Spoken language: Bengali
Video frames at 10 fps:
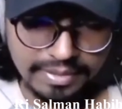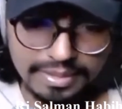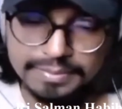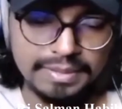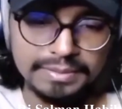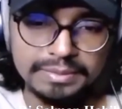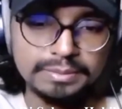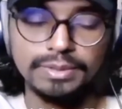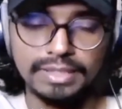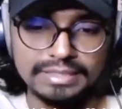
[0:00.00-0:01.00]
আপনি
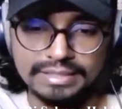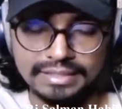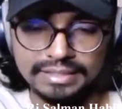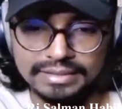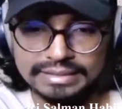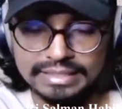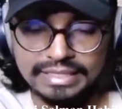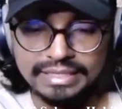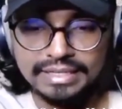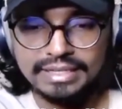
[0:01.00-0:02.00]
আমারে ভুলা যান না
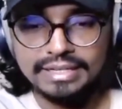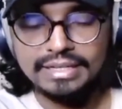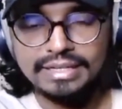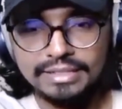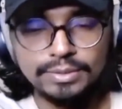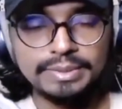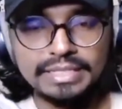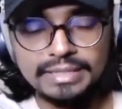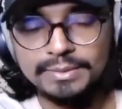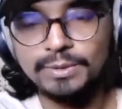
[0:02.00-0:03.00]
এই
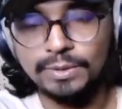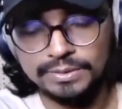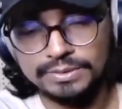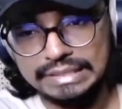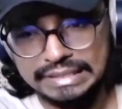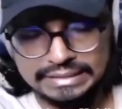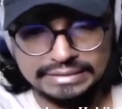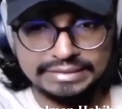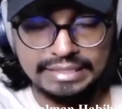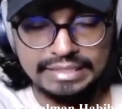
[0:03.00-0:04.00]
কবিতাটা আমি কখন
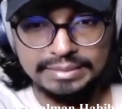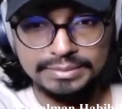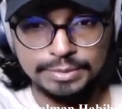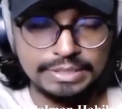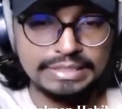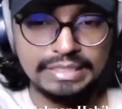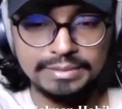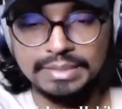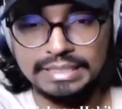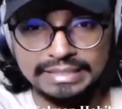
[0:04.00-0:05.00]
লিখতে
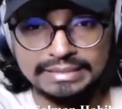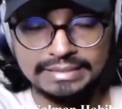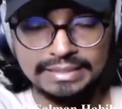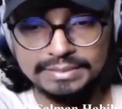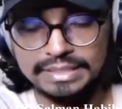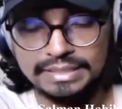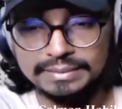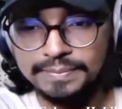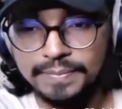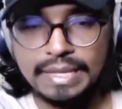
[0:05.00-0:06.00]
বসেছিলাম বা লিখেছিলাম
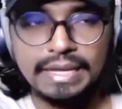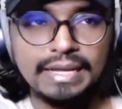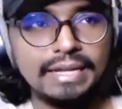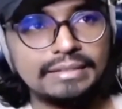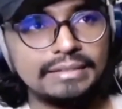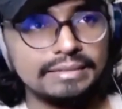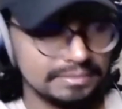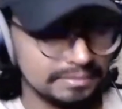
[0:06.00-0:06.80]
জানেন একদিন